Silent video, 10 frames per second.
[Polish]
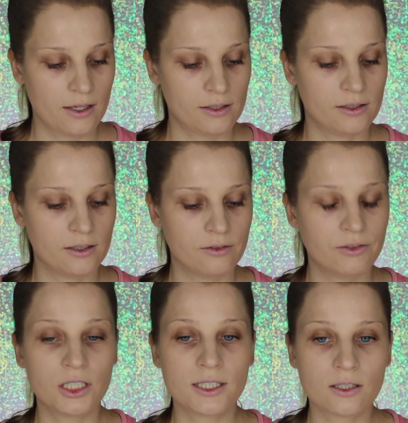E,
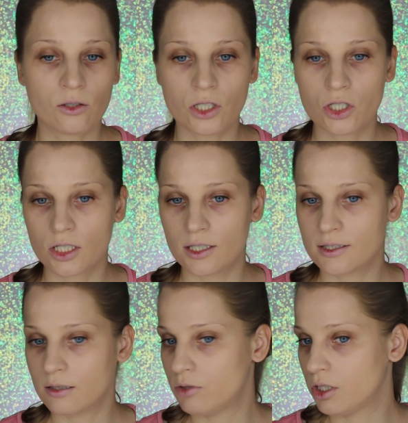wiecie co, jeszcze
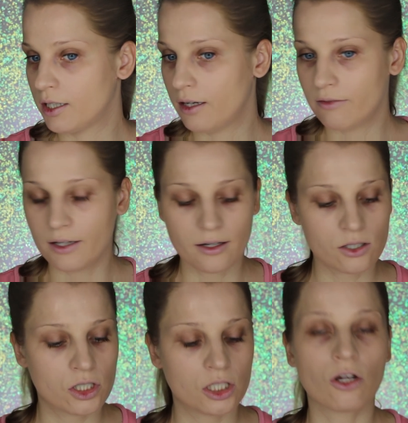jestem
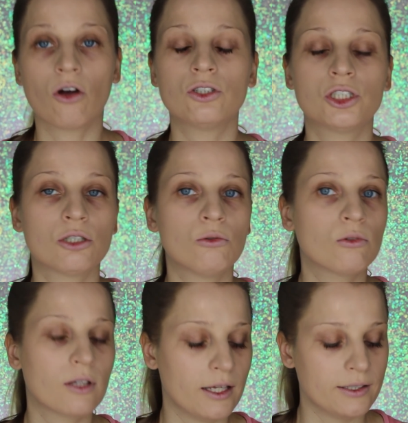ciekawa, czy on się
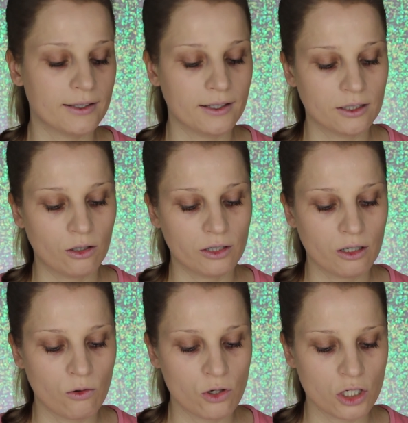utlenia, dlatego
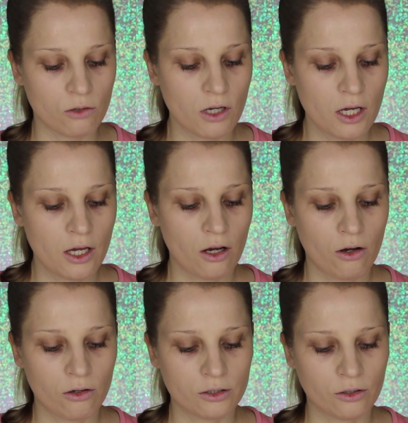nałożę
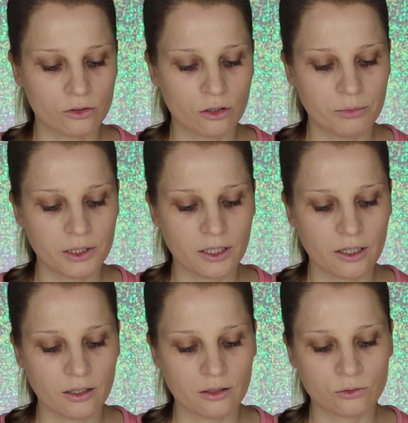
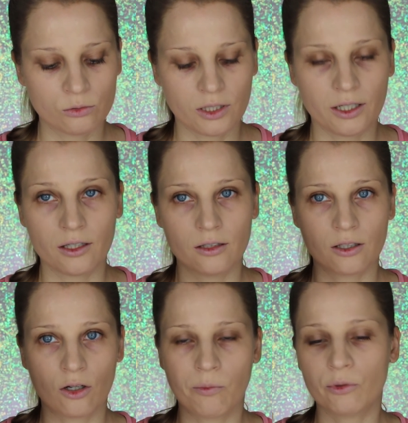odrobinę tutaj
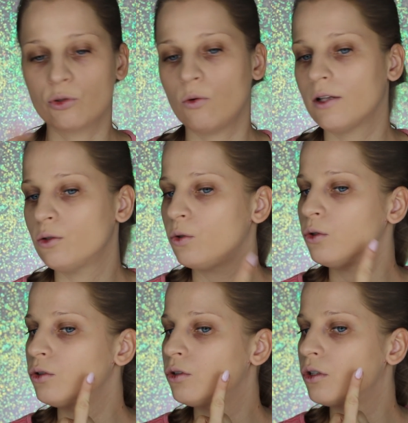tego
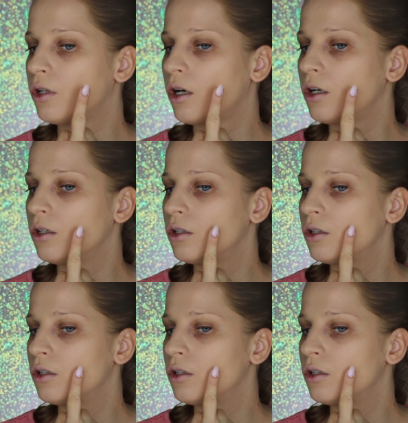podkładu na,